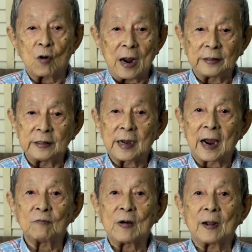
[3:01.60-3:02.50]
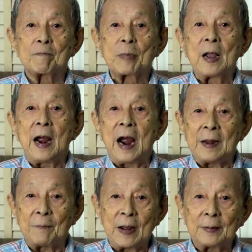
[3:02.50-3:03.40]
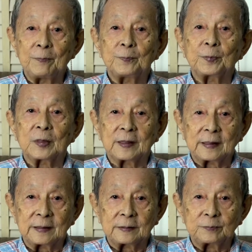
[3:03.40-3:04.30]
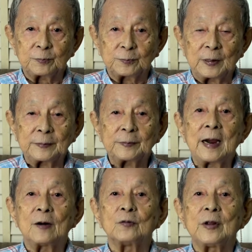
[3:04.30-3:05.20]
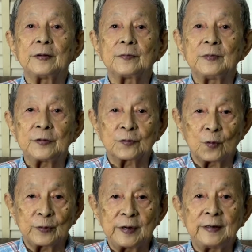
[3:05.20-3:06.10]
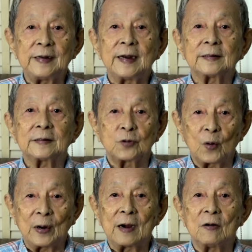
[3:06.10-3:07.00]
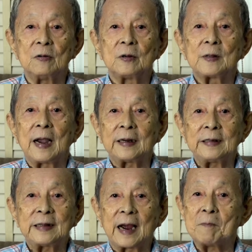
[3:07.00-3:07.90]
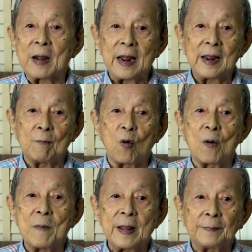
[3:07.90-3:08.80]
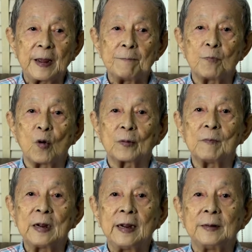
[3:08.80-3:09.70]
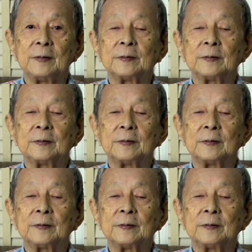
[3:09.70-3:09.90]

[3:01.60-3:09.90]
ก็อธิษฐานว่า ให้พระพระเจ้าเยซูคริสต์เนี่ย ช่วยเราอธิษฐานไม่ให้บวมไม่ให้เจ็บปวด ไม่ให้